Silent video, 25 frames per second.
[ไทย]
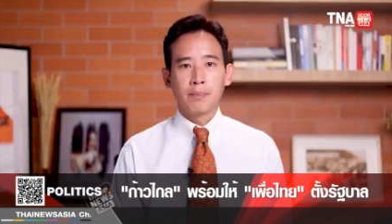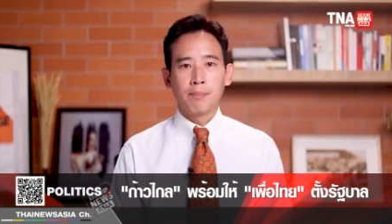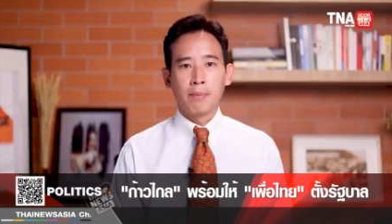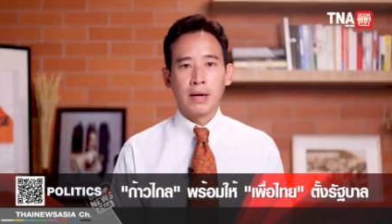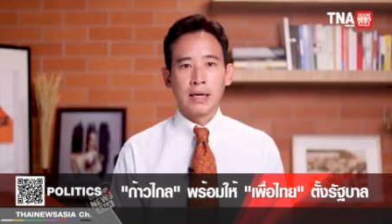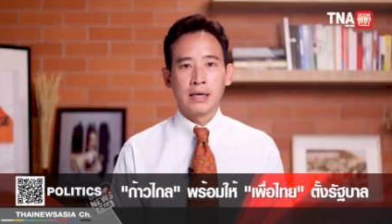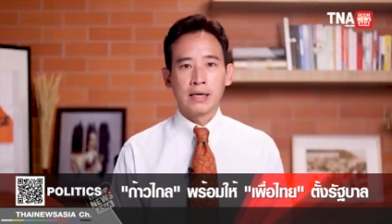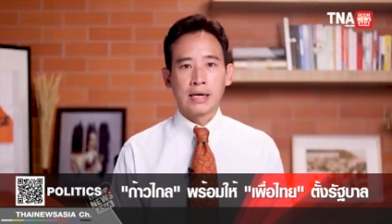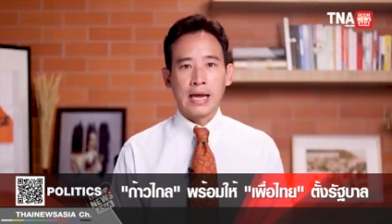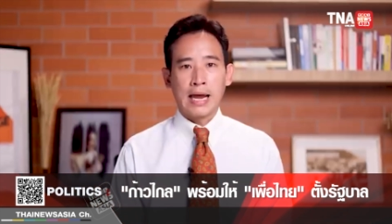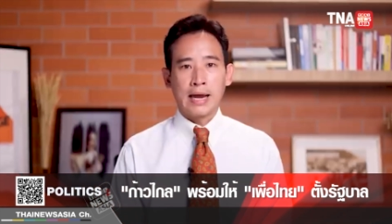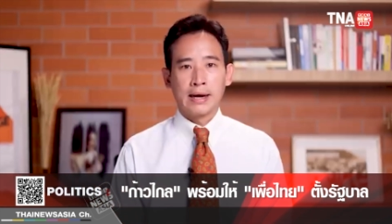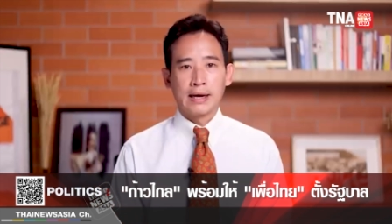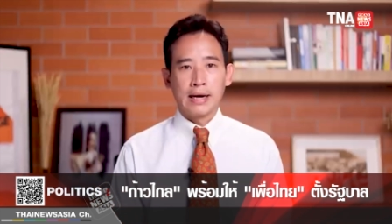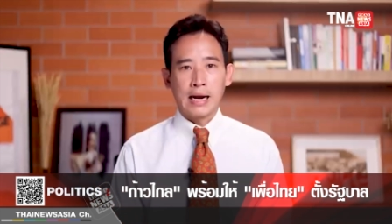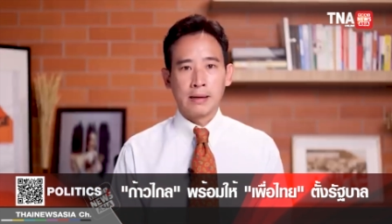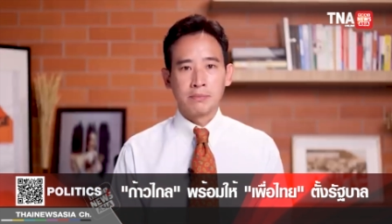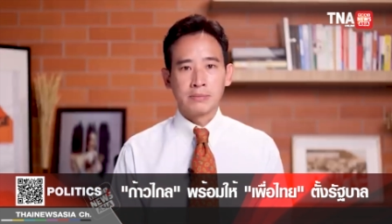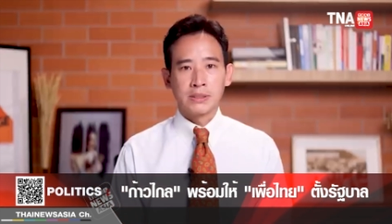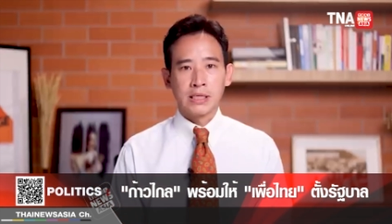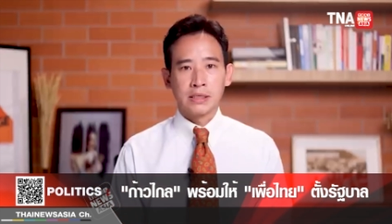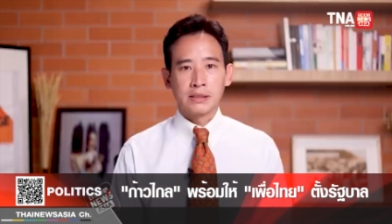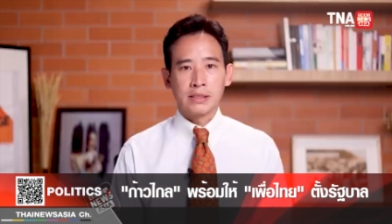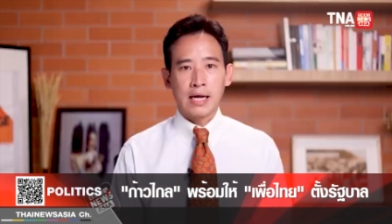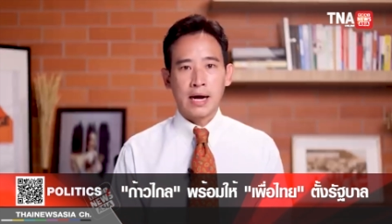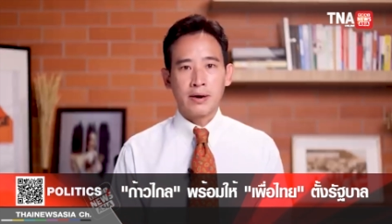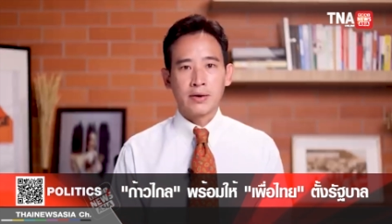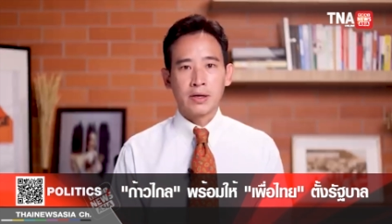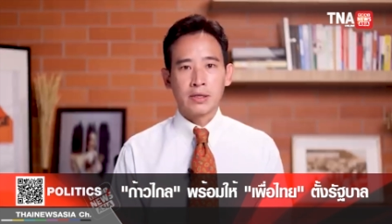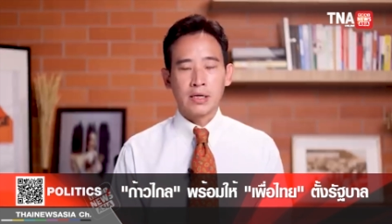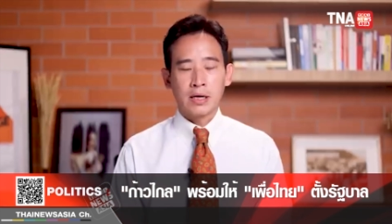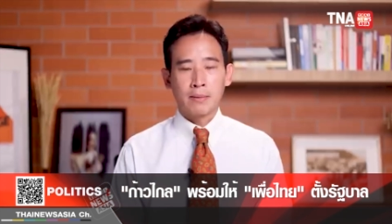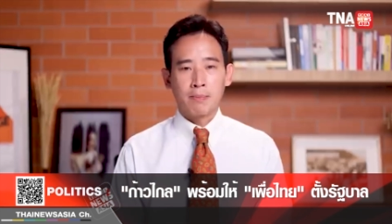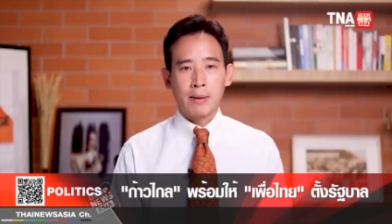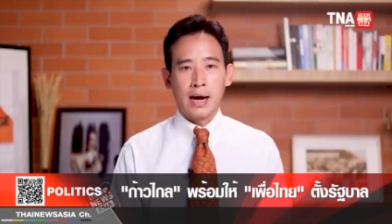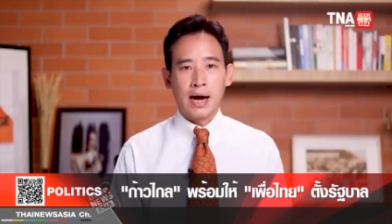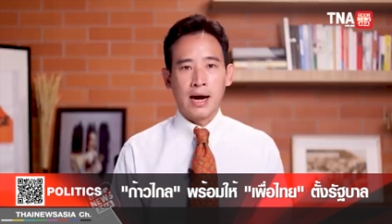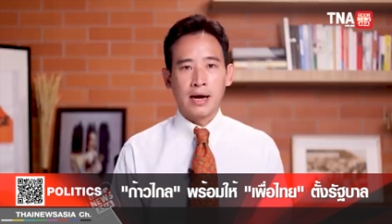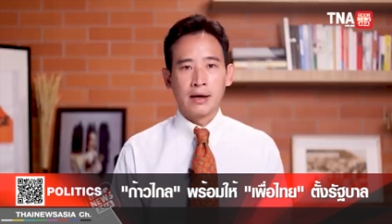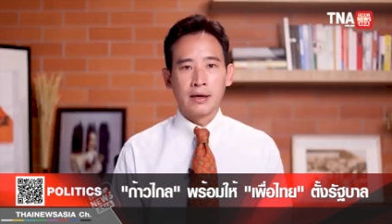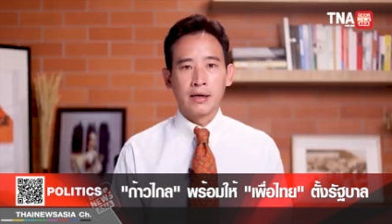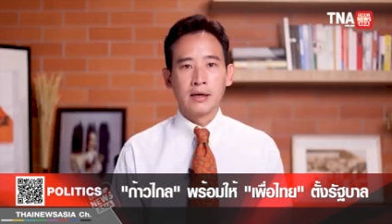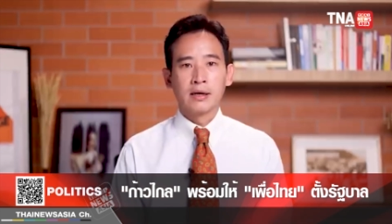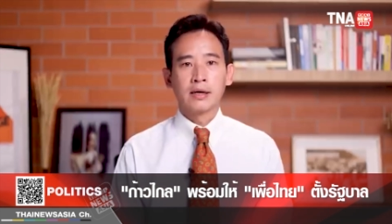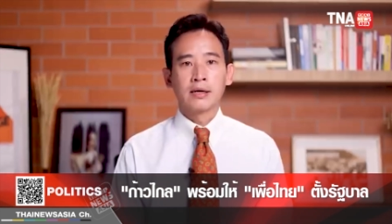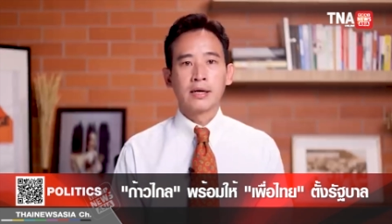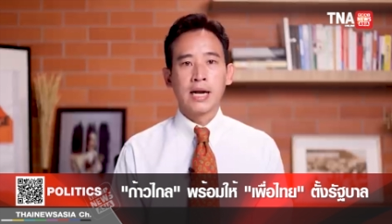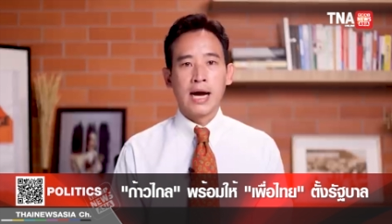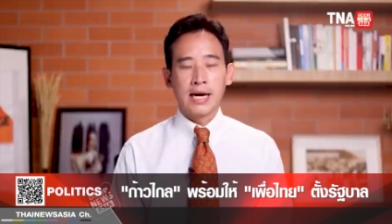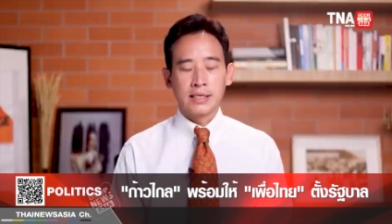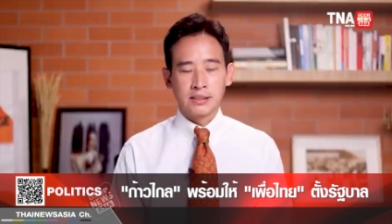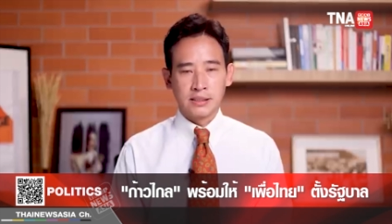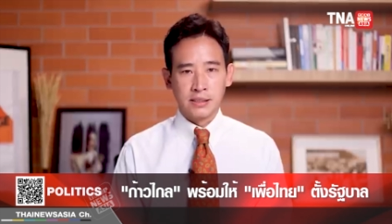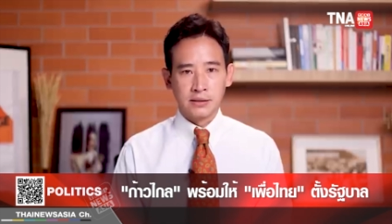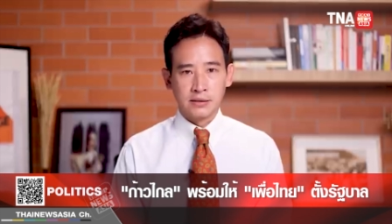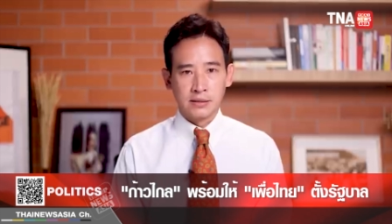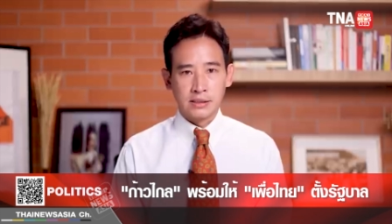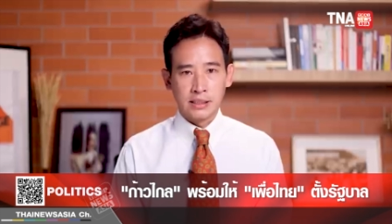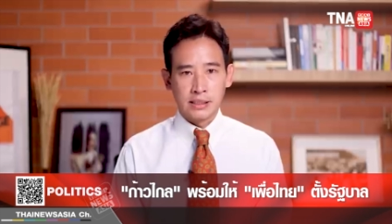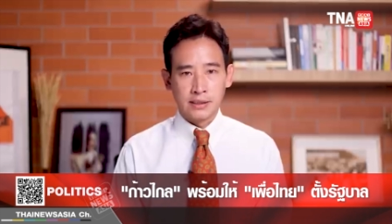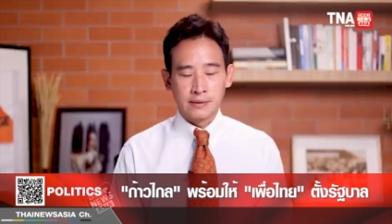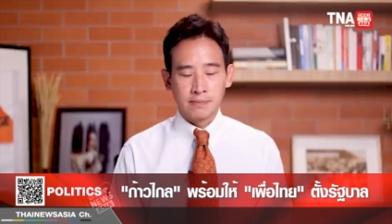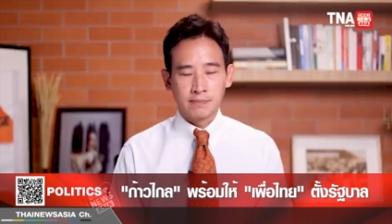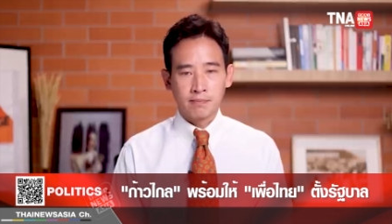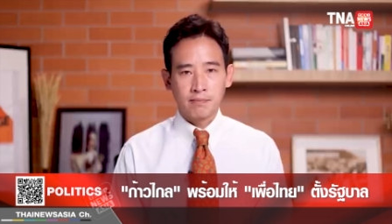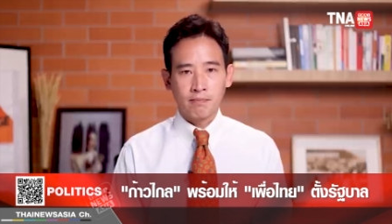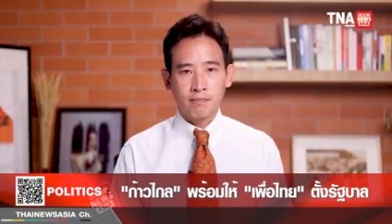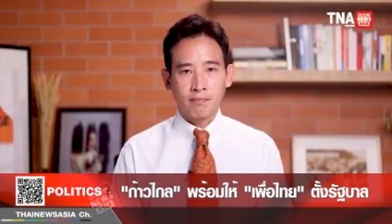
เป็นแกนนำจัดตั้งรัฐบาลได้จริง